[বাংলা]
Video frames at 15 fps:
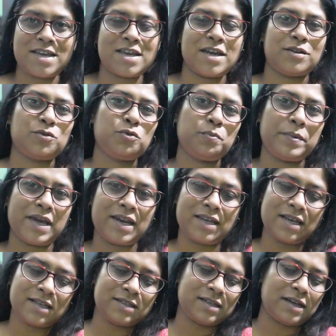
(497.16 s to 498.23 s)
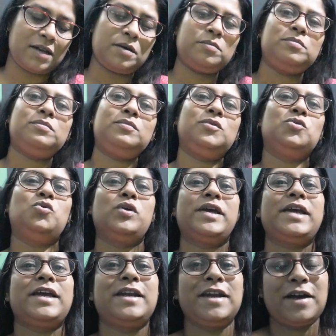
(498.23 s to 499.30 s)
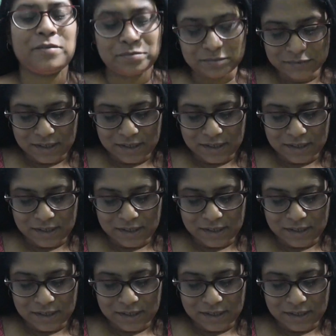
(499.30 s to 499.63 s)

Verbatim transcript: এই একটু বেরিয়েছিলাম ঘুরে এলাম